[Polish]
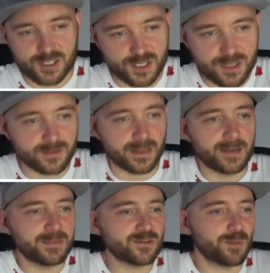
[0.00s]
też
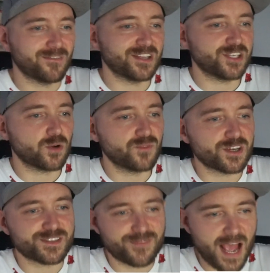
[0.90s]
inne, będą pojawiać się
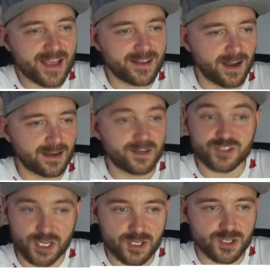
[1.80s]
również w jajkach,
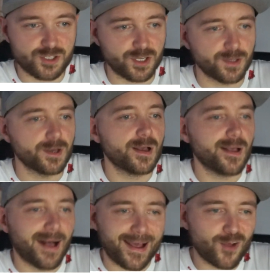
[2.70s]
częściej.
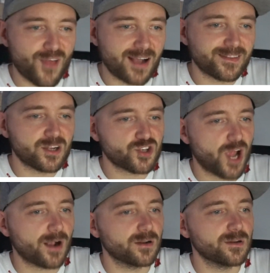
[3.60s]
Aerodactyl,
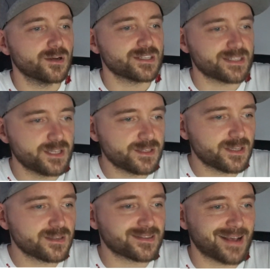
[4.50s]
Shackle,
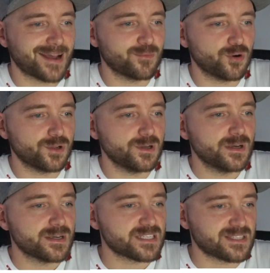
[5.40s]
Sneasel, Skarmory,
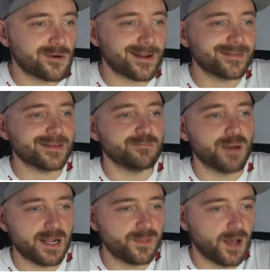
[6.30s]
Snorant i
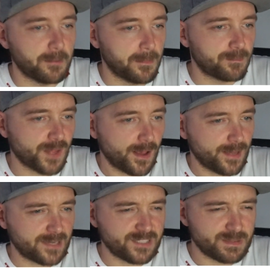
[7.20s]
Beldam.
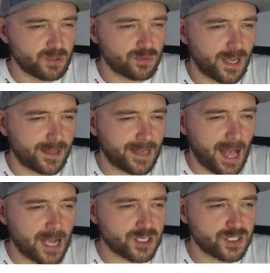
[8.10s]
Jak widzimy tutaj,
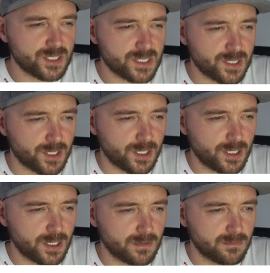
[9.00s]
każdy z
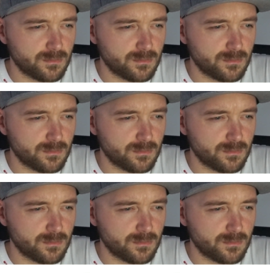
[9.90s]
nich,